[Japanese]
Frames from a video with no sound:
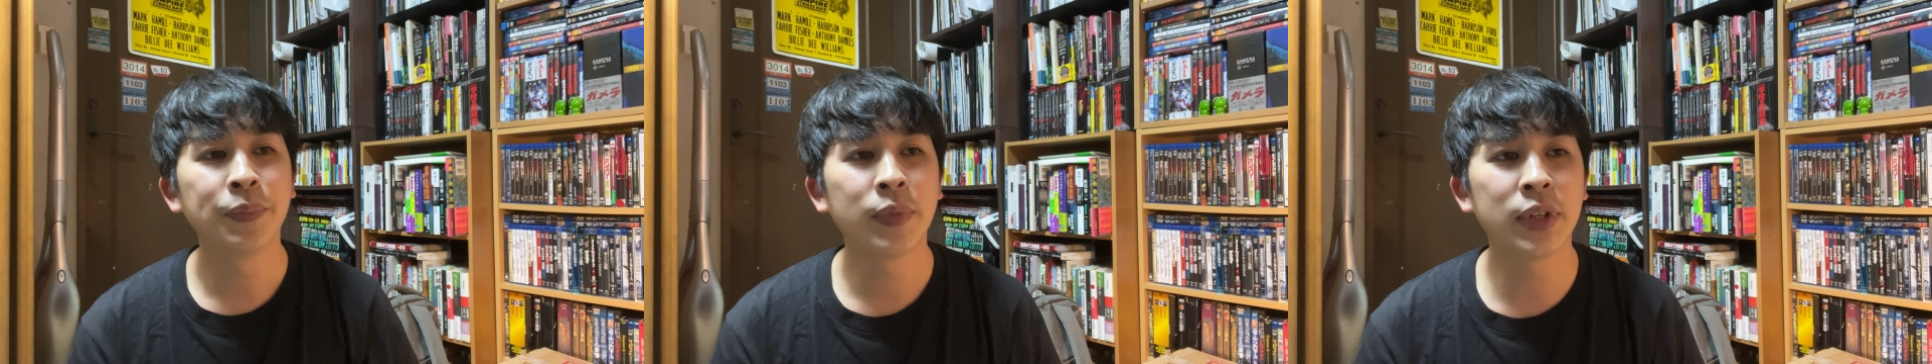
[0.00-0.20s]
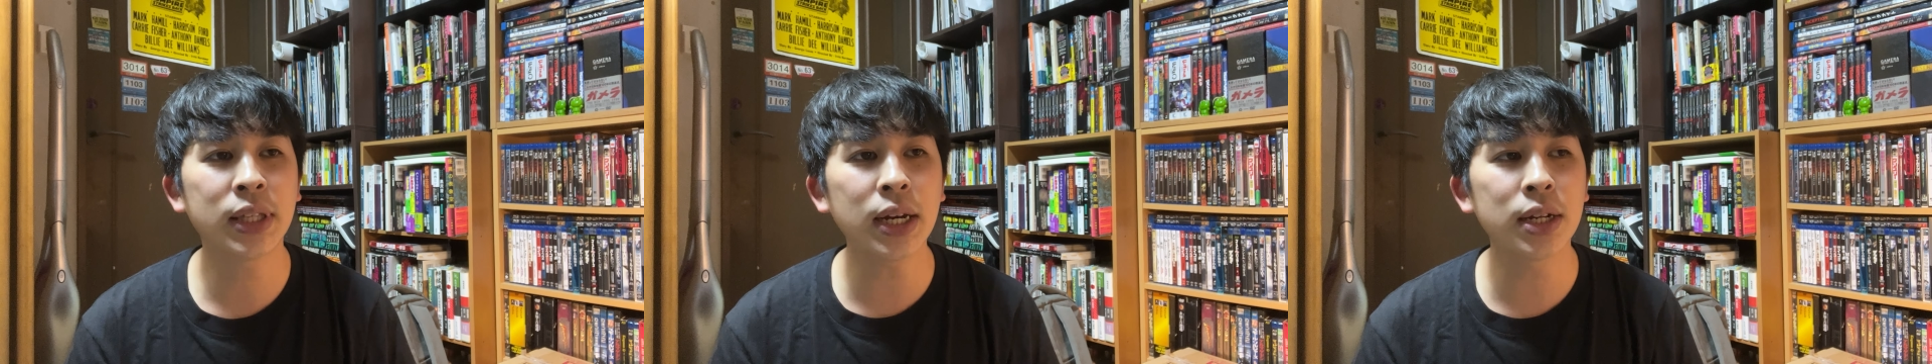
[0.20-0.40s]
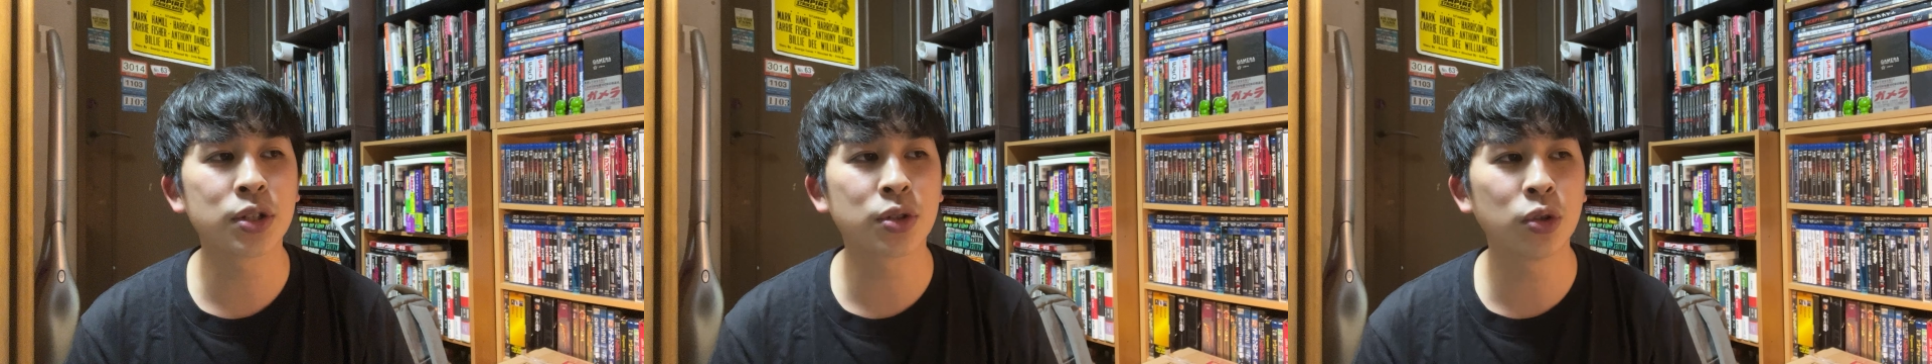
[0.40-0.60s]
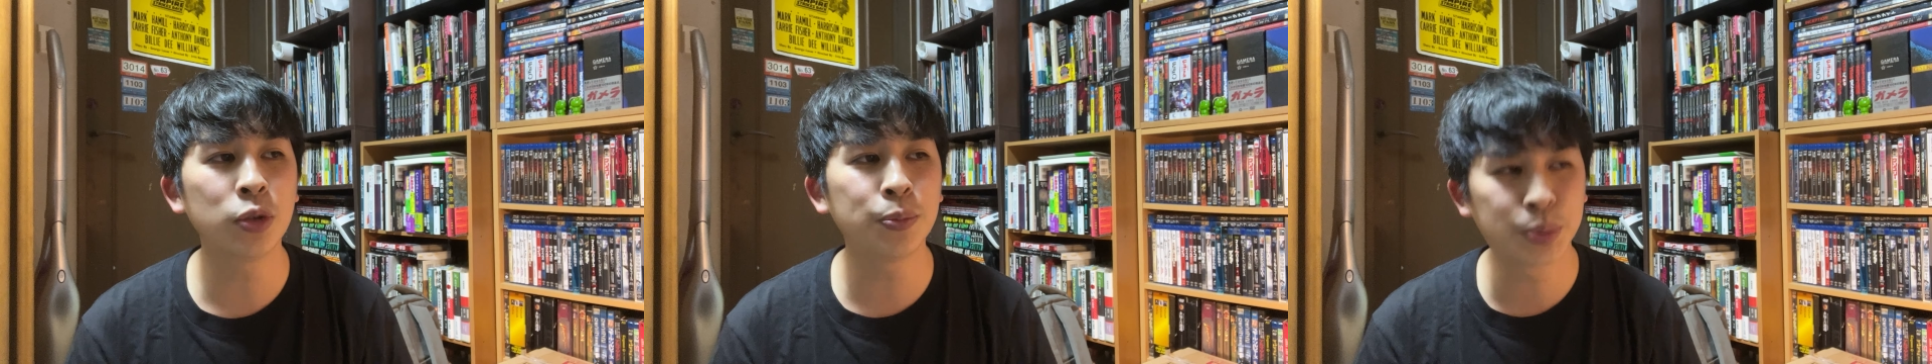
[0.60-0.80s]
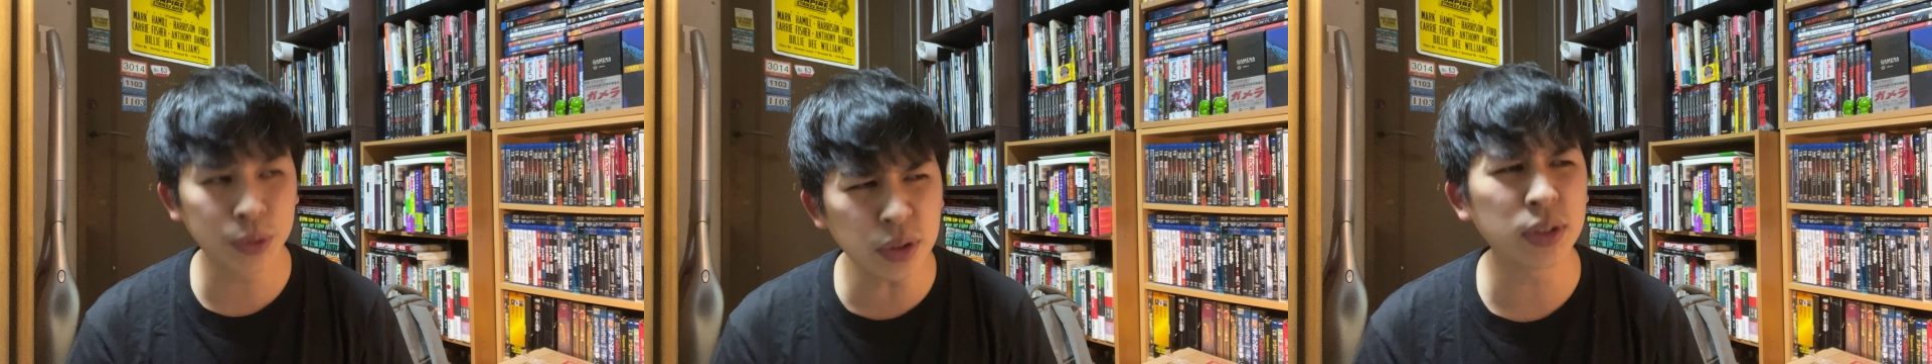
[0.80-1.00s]
いたりす
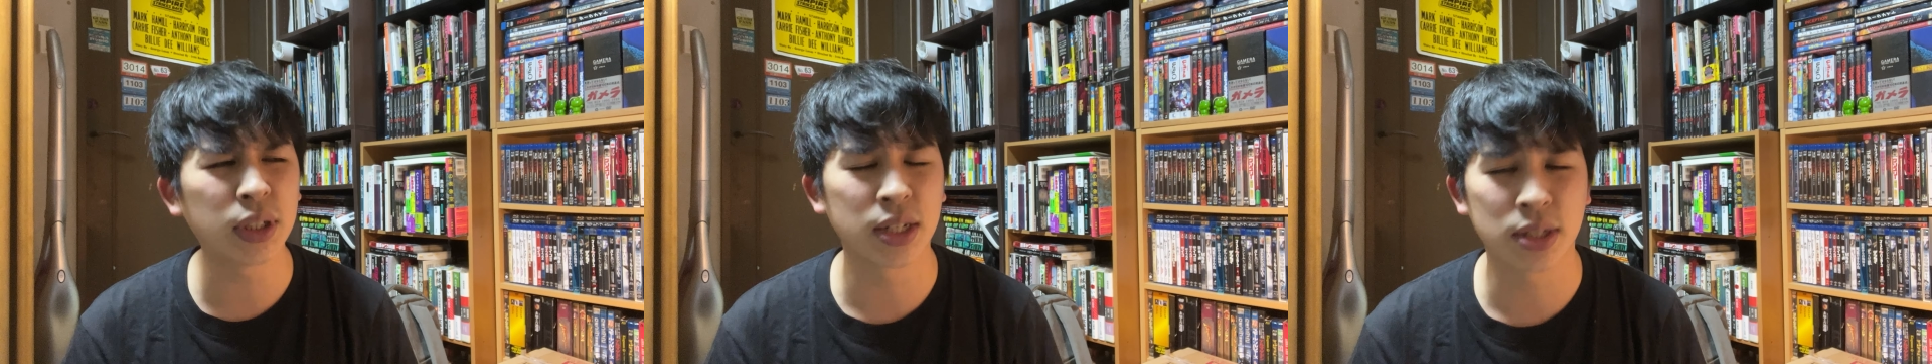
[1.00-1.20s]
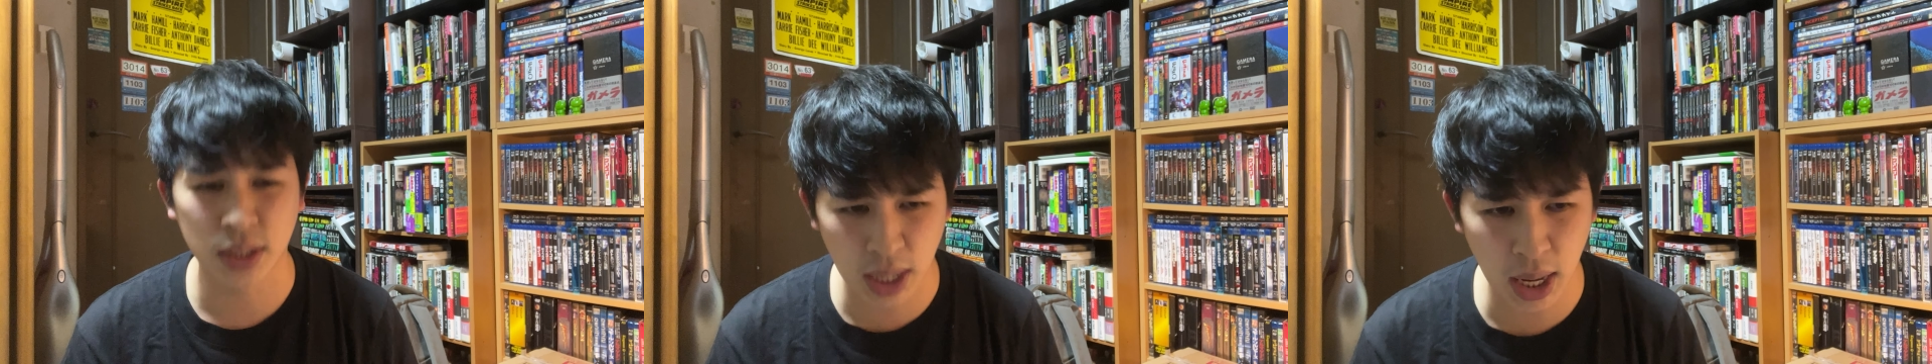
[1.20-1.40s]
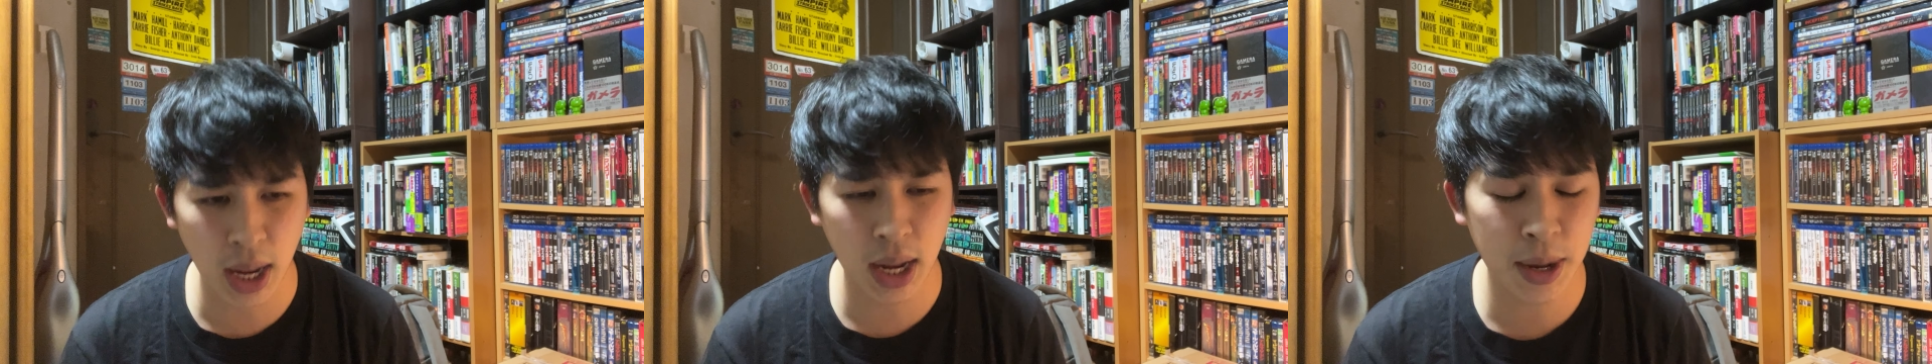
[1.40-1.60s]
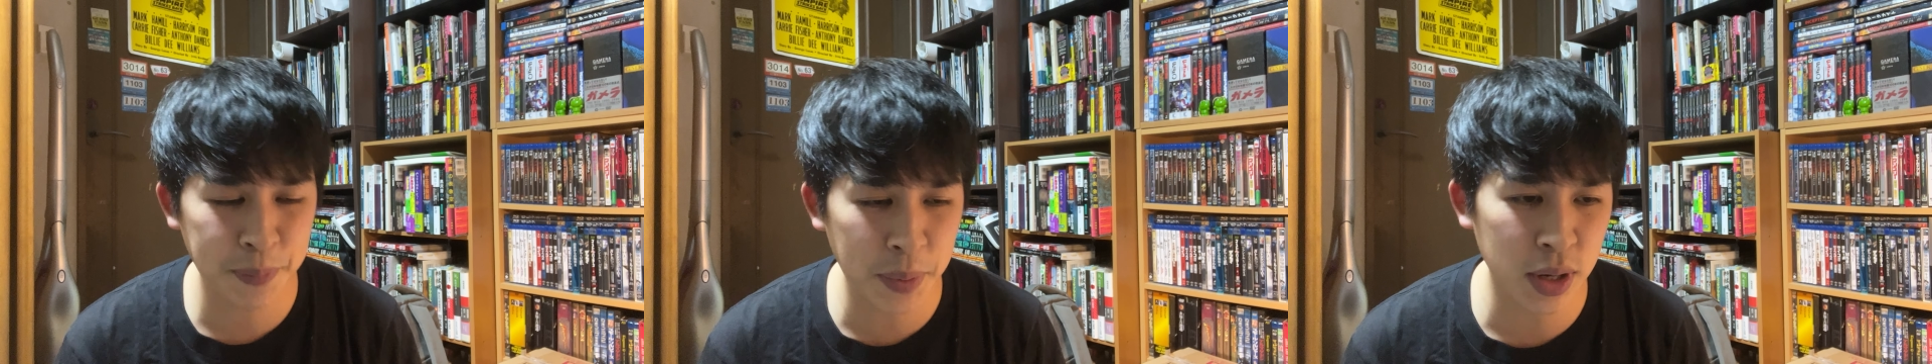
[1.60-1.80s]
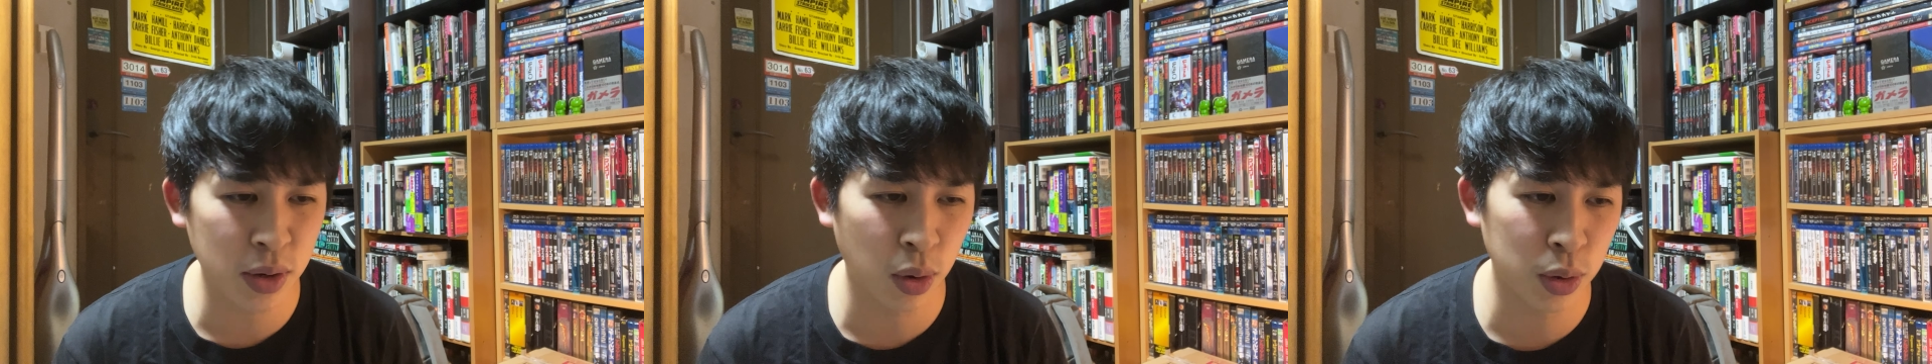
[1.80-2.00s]
る分ですね、やっ
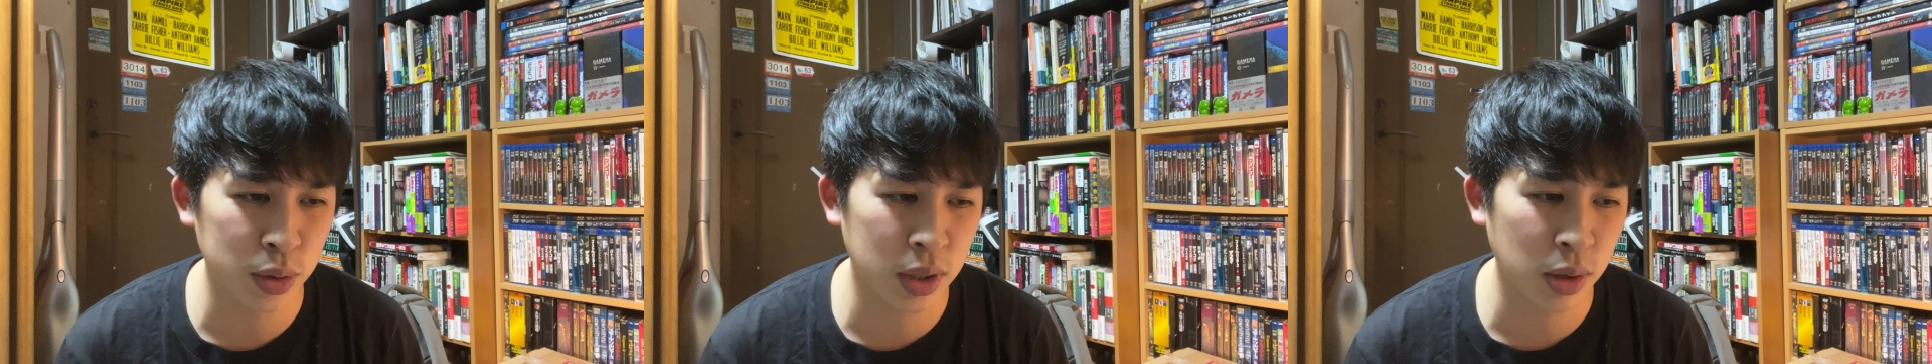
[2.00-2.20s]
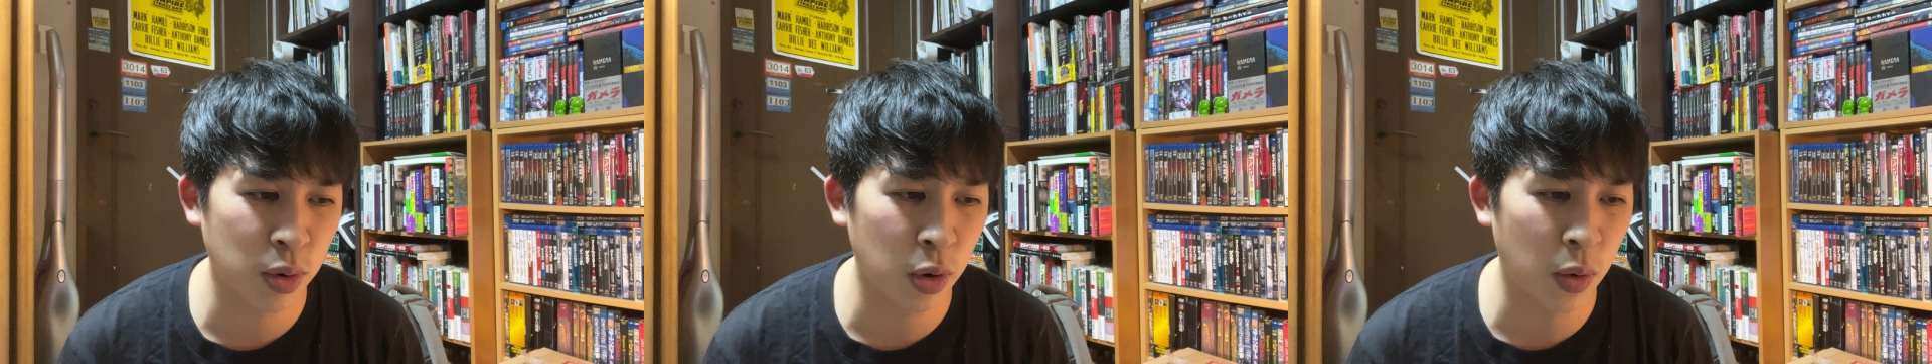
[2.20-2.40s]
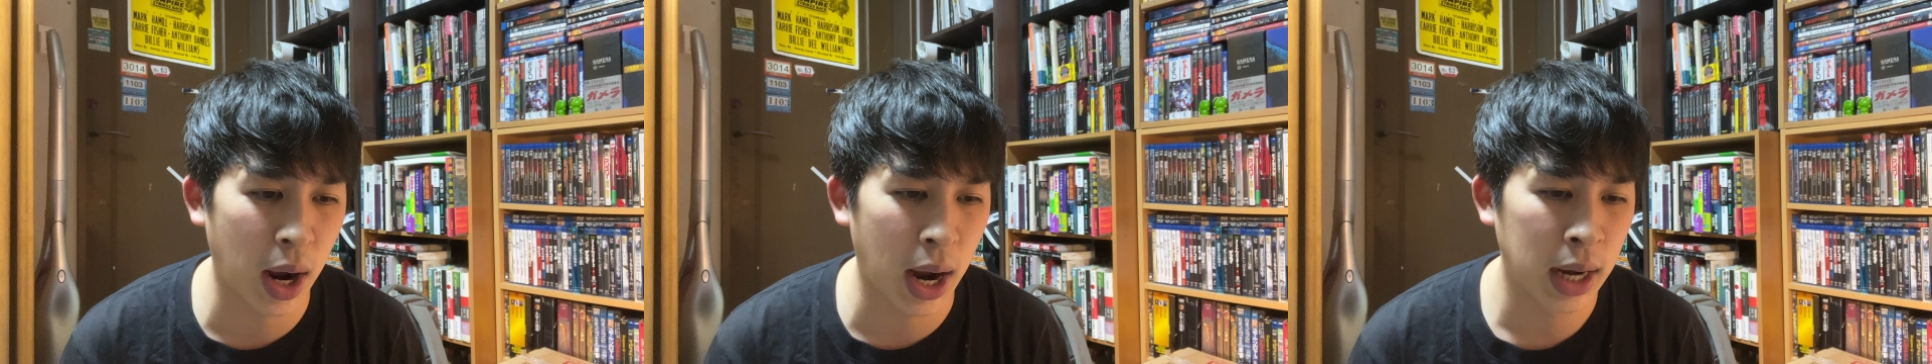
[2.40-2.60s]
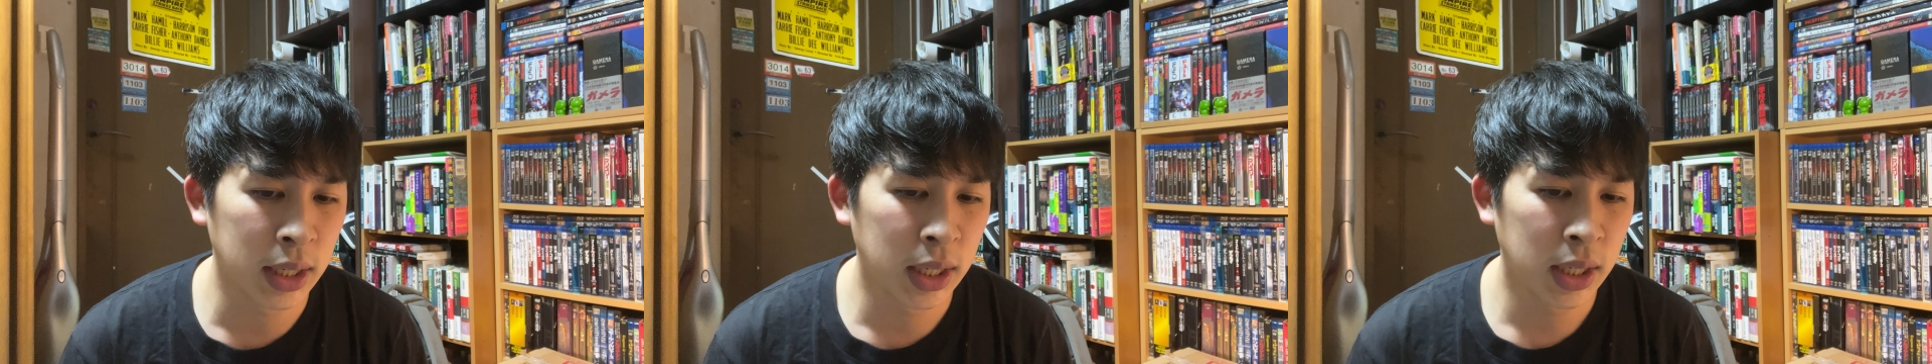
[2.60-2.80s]
ぱりこういうところは、